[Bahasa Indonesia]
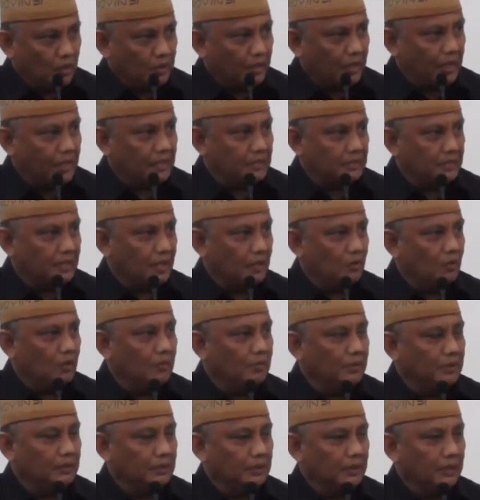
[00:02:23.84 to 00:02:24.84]
dan keluar
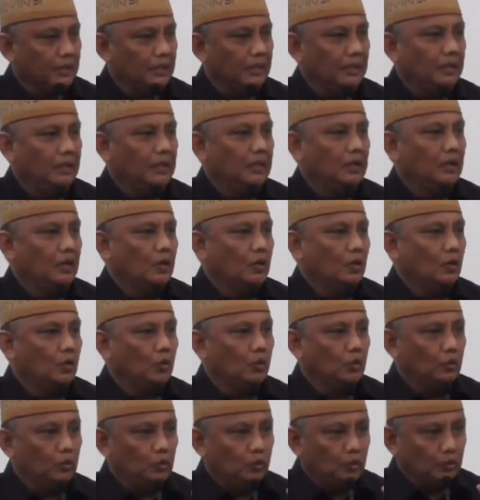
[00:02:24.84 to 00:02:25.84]
SK 2 Menteri
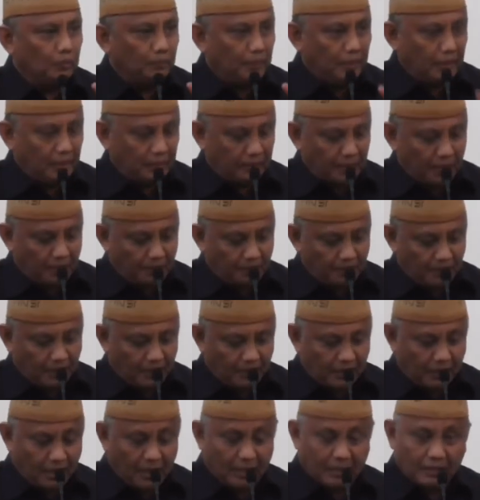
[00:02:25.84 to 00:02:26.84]
untuk
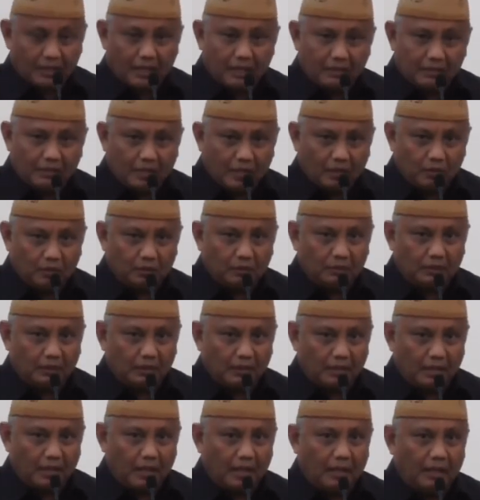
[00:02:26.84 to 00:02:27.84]
menetapkan harga
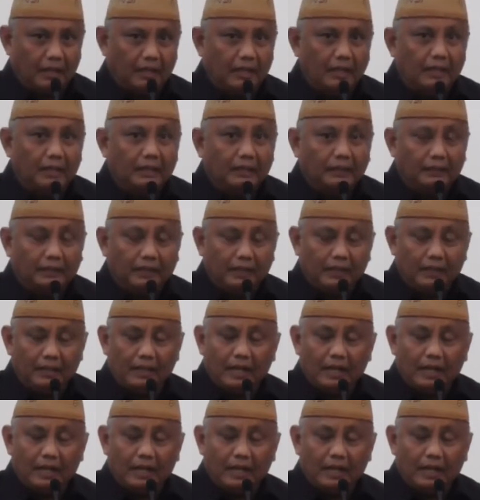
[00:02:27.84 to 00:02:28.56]
jagung terendah